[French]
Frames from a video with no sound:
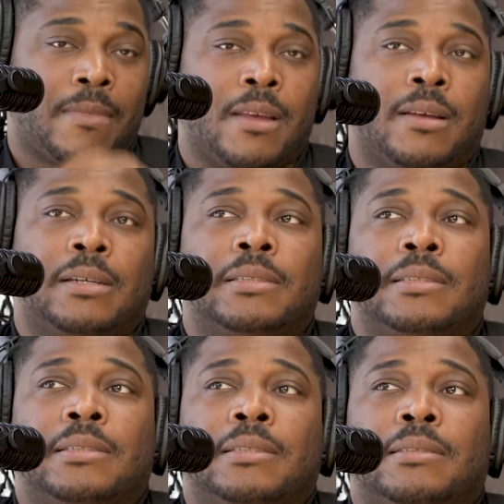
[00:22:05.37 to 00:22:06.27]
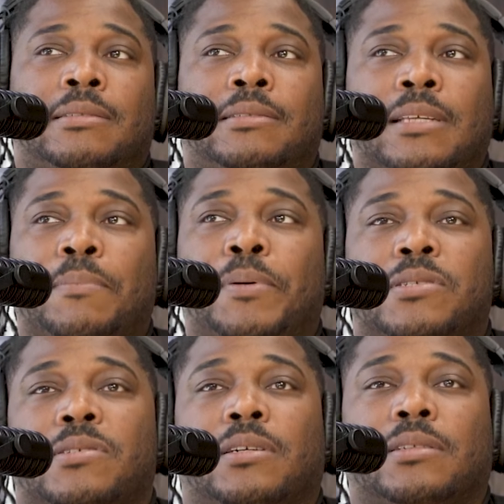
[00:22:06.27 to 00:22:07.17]
spontané, il y a rien de
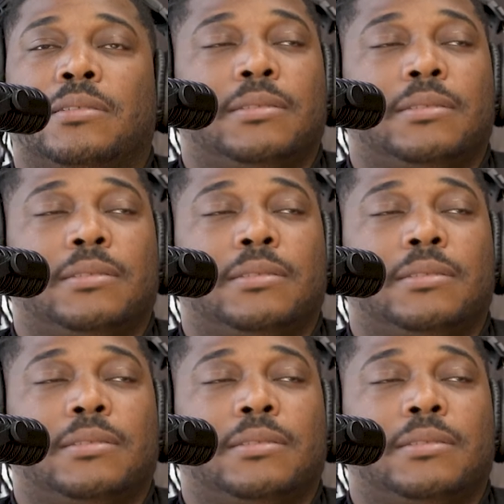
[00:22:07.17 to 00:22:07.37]
spontané